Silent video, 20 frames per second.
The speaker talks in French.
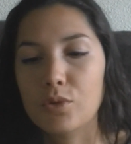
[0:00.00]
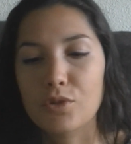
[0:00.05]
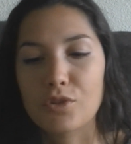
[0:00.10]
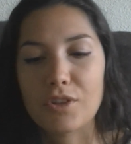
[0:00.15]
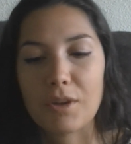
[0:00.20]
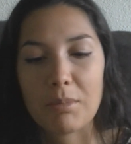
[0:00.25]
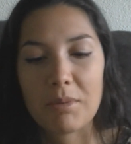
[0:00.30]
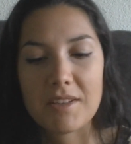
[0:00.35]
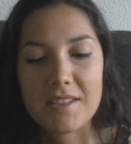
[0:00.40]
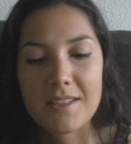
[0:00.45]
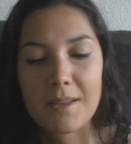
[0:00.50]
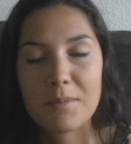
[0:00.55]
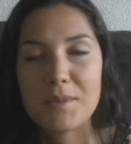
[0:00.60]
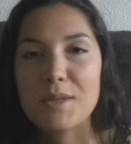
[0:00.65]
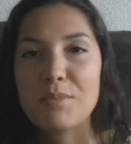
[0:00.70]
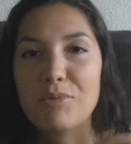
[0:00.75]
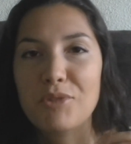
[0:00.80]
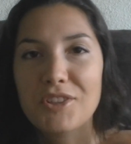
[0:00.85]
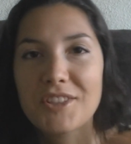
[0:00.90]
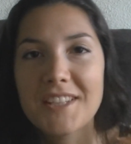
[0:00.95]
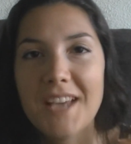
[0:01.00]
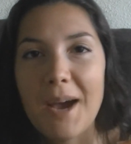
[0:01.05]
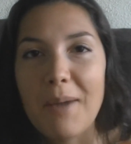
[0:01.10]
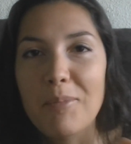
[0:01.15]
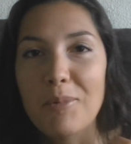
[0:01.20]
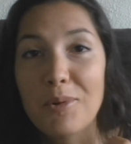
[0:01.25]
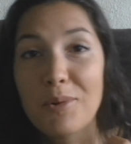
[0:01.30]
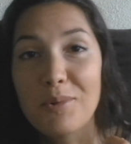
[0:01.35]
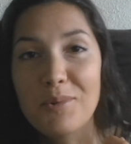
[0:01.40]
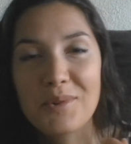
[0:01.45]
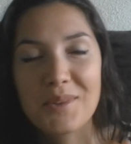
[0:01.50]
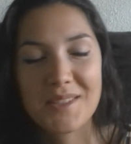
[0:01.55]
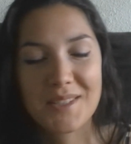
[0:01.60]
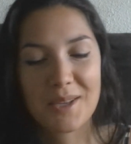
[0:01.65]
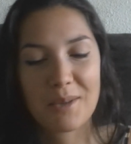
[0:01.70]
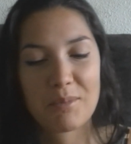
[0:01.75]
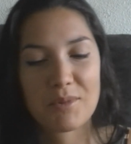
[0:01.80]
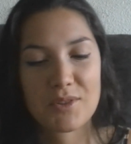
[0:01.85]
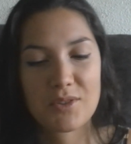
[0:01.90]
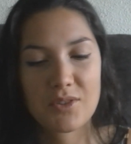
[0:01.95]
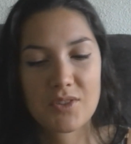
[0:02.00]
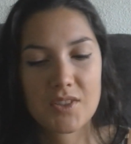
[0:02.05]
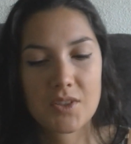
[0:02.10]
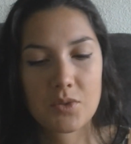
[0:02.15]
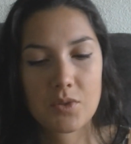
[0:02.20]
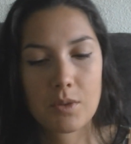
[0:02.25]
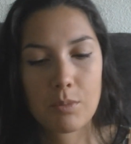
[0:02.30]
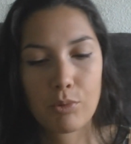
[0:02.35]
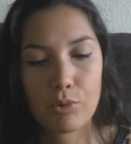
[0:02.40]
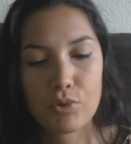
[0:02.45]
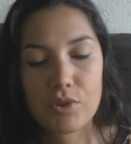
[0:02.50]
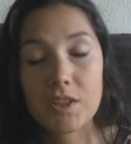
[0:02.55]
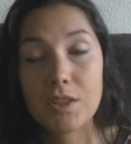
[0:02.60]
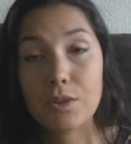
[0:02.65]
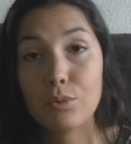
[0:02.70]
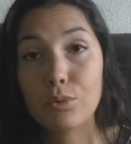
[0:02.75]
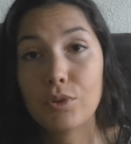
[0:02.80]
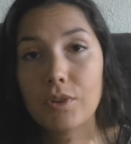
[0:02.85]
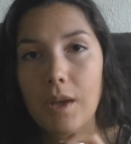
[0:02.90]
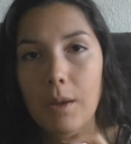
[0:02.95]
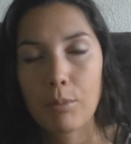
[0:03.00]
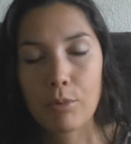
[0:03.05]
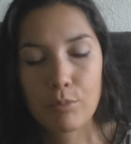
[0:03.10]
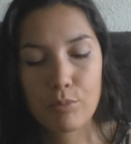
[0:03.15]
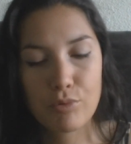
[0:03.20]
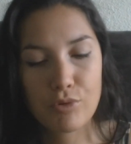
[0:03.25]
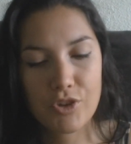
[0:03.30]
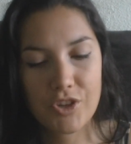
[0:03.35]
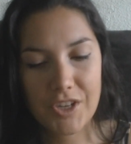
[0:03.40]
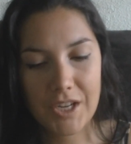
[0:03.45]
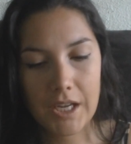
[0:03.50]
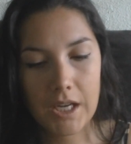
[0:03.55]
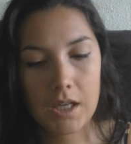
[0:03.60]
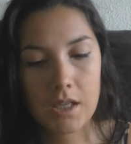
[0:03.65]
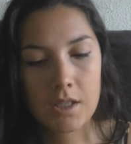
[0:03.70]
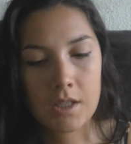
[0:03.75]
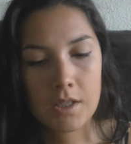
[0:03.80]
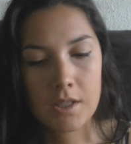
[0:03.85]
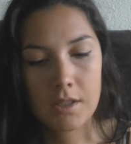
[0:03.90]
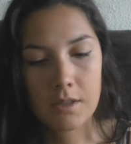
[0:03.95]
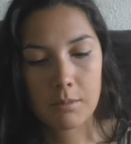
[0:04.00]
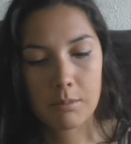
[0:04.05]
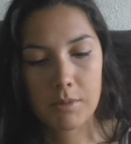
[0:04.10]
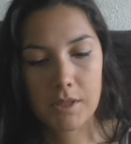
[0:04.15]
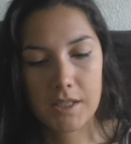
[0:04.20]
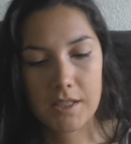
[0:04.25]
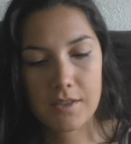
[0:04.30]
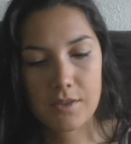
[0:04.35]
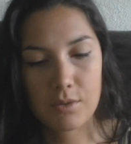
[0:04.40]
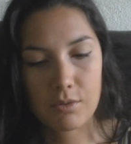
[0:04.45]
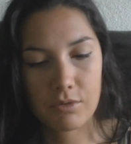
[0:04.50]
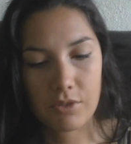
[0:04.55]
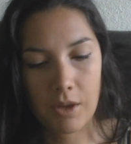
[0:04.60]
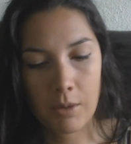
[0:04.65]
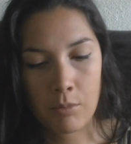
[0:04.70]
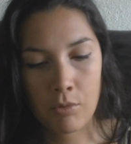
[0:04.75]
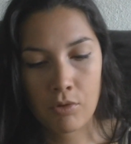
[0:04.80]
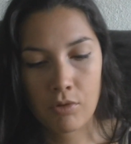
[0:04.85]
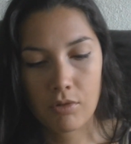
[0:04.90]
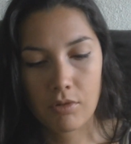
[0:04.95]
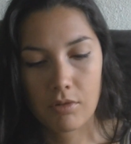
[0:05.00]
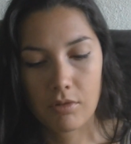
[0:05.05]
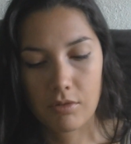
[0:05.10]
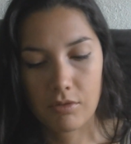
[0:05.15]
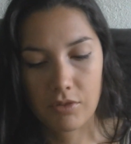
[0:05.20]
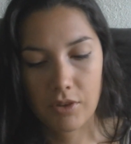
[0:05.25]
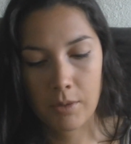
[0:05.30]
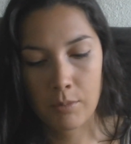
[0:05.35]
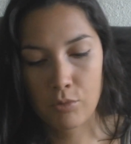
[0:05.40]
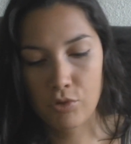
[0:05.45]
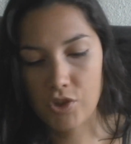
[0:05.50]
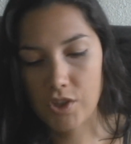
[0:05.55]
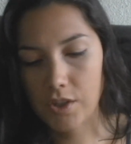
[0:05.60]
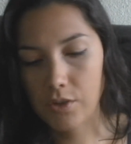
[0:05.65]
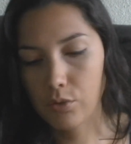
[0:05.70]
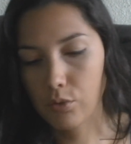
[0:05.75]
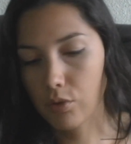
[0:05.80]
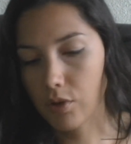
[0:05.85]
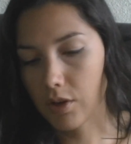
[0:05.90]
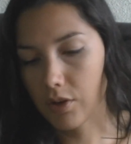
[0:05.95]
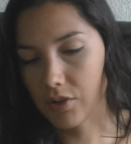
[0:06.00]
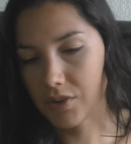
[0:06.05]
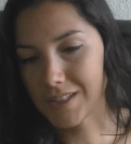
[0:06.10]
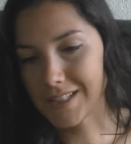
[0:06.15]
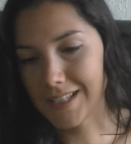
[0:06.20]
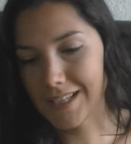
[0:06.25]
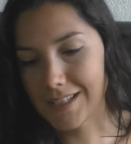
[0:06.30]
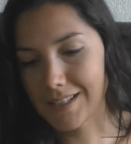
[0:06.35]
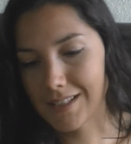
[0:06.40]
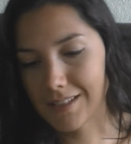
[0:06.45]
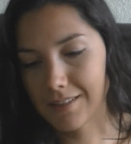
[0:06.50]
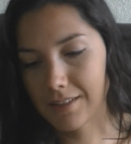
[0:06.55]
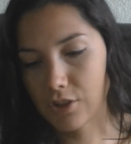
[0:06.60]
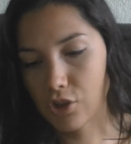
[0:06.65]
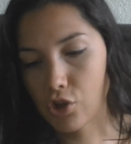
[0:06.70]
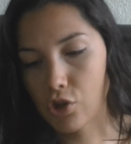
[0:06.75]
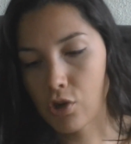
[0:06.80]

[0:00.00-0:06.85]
j'appelle ça un petit peu gamme luxe hein, parce que ce sont des produits qui coûtent un peu plus cher mais qui sont vraiment, euh, vraiment géniaux. Alors ça c'est un